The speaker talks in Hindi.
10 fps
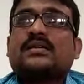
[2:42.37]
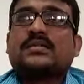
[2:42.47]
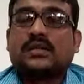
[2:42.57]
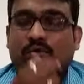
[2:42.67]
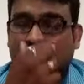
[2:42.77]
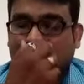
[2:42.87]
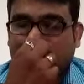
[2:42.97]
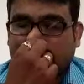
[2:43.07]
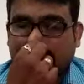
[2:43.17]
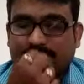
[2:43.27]
किसी ने वो लॉ
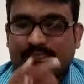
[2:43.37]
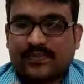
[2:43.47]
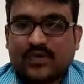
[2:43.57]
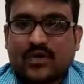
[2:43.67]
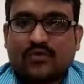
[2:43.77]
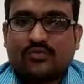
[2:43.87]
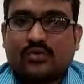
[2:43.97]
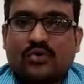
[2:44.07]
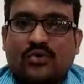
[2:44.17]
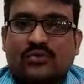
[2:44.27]
लाया और वो
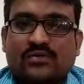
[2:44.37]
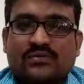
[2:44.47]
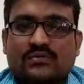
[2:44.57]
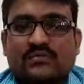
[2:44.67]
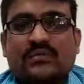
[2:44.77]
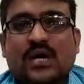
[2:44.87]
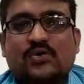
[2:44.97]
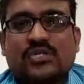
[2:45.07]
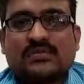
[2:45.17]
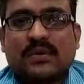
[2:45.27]
दोनों
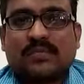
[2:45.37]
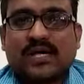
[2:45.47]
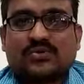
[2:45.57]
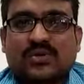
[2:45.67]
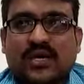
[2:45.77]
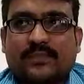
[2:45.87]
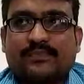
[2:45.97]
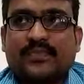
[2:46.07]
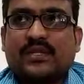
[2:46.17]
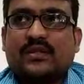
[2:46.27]
हाउसेस में पास हो गया
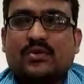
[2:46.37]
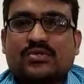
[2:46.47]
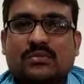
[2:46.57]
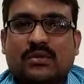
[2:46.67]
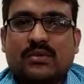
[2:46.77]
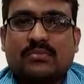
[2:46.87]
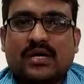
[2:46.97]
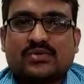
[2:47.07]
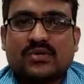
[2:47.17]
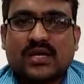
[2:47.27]
लोकसभा में
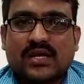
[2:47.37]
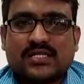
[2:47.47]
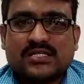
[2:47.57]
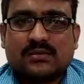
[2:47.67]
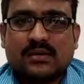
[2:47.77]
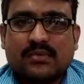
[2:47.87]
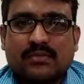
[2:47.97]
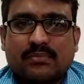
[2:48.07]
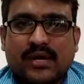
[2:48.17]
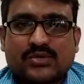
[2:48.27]
पास हो गया राज्यसभा में
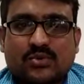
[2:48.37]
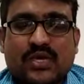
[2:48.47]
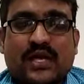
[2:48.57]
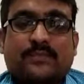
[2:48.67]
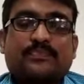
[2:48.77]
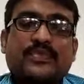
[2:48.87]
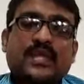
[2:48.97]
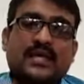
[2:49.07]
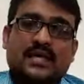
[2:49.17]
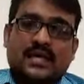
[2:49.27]
भी पास हो गया
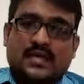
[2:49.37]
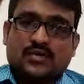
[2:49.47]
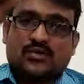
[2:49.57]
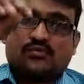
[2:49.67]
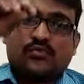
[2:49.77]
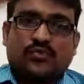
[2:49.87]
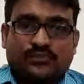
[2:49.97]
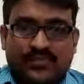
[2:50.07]
तो वो